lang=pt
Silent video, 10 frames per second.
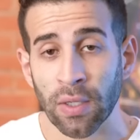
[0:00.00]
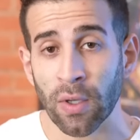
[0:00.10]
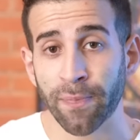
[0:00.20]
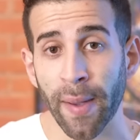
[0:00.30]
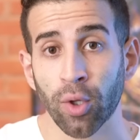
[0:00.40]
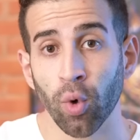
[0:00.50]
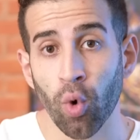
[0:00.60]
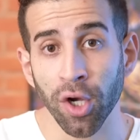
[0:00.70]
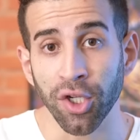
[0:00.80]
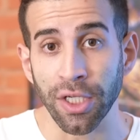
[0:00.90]
Seu aspecto
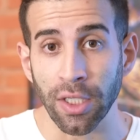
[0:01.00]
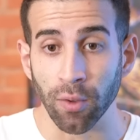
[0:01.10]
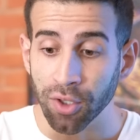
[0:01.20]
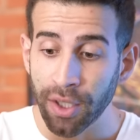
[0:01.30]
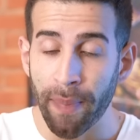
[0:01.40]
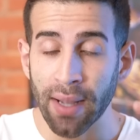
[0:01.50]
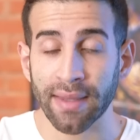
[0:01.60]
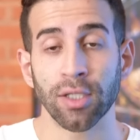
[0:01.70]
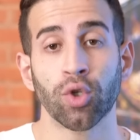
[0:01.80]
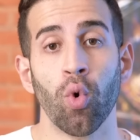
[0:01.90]
gordinho, de
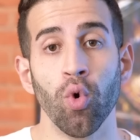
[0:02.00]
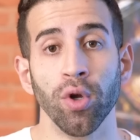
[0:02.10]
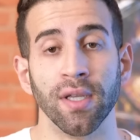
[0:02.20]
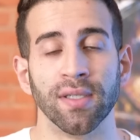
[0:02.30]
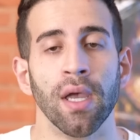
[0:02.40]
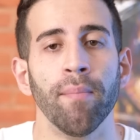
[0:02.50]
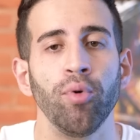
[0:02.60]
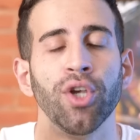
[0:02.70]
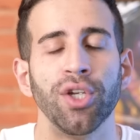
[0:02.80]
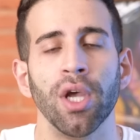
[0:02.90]
patas curtas,
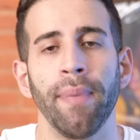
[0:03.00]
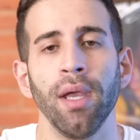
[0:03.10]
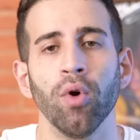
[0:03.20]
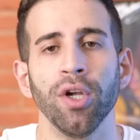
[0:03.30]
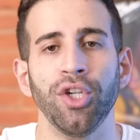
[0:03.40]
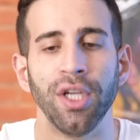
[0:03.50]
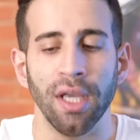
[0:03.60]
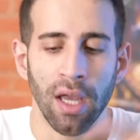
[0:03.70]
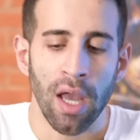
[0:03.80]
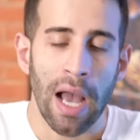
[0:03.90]
bochecha bem
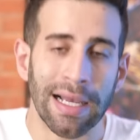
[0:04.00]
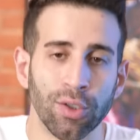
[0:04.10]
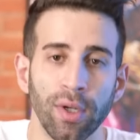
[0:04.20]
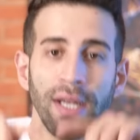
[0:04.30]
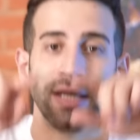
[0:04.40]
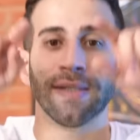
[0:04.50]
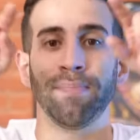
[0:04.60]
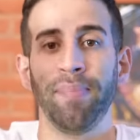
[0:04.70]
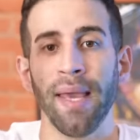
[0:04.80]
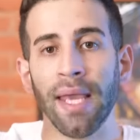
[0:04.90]
gordinha, as orelhas
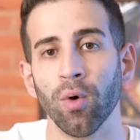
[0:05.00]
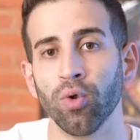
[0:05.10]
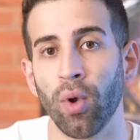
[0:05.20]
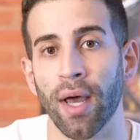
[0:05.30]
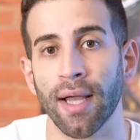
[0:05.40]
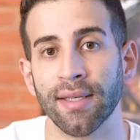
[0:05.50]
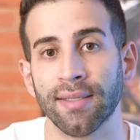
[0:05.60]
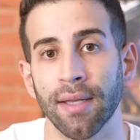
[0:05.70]
bem onduladas